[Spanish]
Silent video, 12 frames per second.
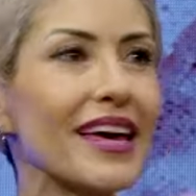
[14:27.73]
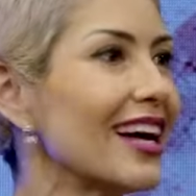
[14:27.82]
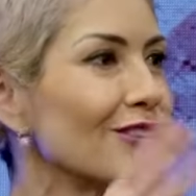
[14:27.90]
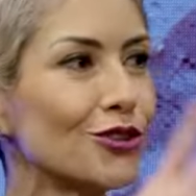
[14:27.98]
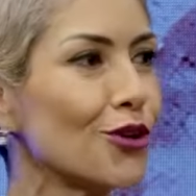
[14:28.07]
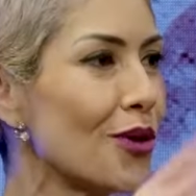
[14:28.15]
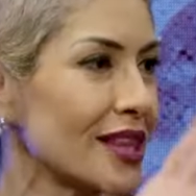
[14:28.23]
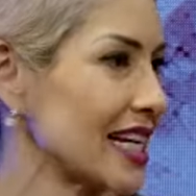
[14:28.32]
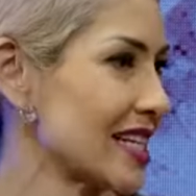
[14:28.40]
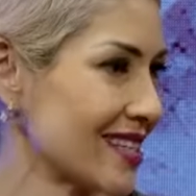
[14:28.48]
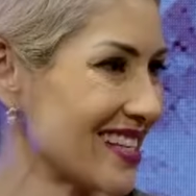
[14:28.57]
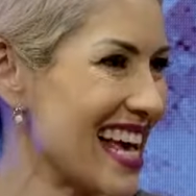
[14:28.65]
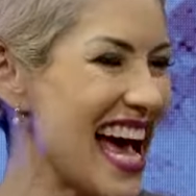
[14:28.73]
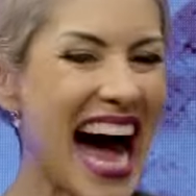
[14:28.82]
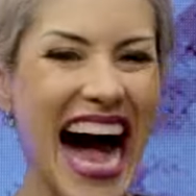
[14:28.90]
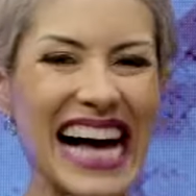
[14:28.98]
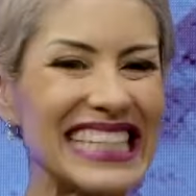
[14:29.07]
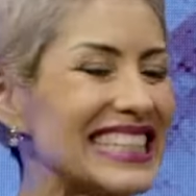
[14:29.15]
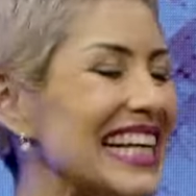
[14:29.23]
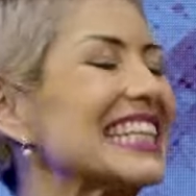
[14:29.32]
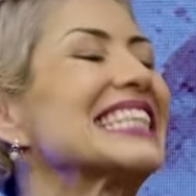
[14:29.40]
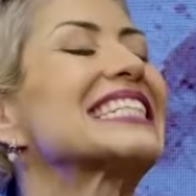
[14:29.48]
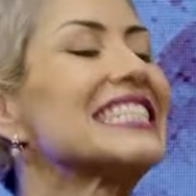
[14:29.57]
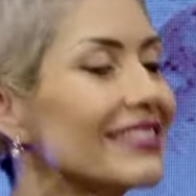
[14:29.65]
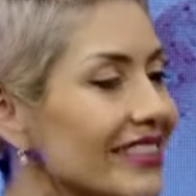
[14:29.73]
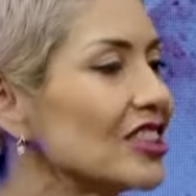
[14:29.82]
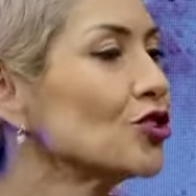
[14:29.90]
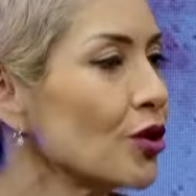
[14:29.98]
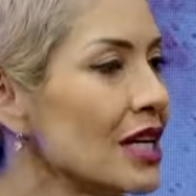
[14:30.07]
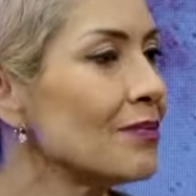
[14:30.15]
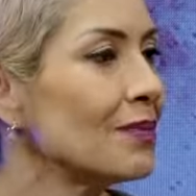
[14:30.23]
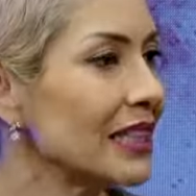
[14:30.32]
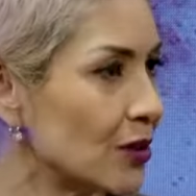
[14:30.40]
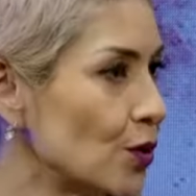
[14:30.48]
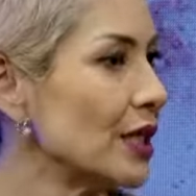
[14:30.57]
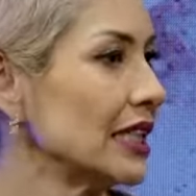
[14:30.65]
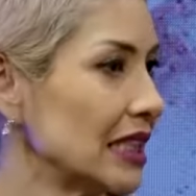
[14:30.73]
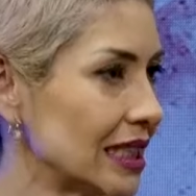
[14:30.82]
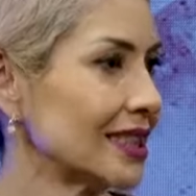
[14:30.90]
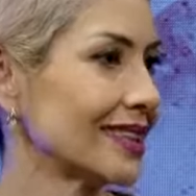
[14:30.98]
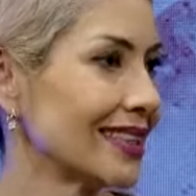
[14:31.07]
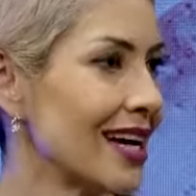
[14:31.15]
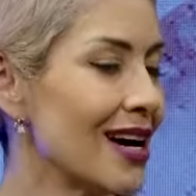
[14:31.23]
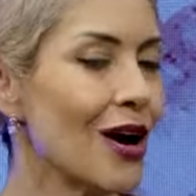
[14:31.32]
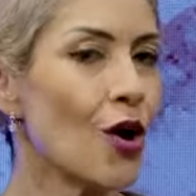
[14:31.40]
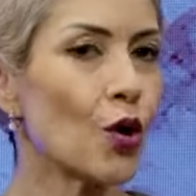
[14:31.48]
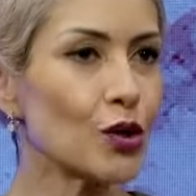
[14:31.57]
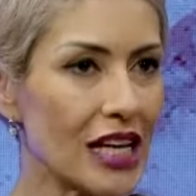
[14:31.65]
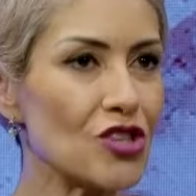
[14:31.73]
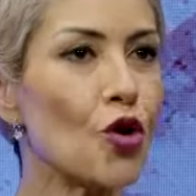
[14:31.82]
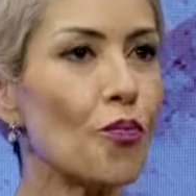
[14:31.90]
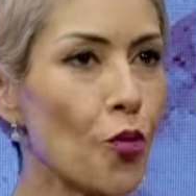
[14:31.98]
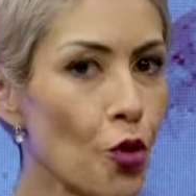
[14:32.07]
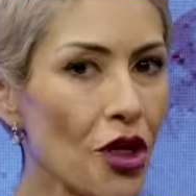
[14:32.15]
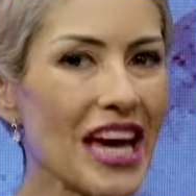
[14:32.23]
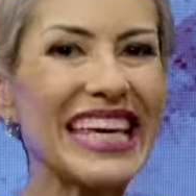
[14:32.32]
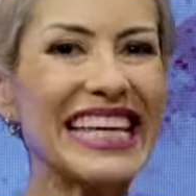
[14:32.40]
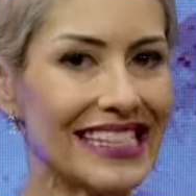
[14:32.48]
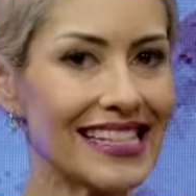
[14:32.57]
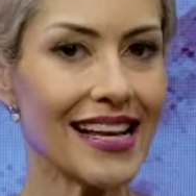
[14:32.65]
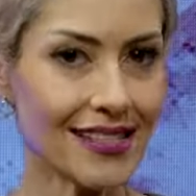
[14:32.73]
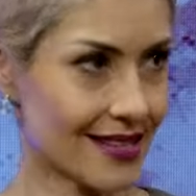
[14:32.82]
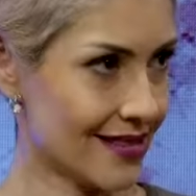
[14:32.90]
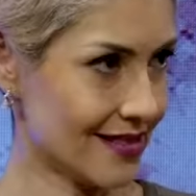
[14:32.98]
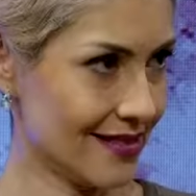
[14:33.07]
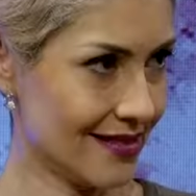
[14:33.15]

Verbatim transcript: dejando todo atrás, hasta que reventó en la paniculitis. O sea, yo pude quizás,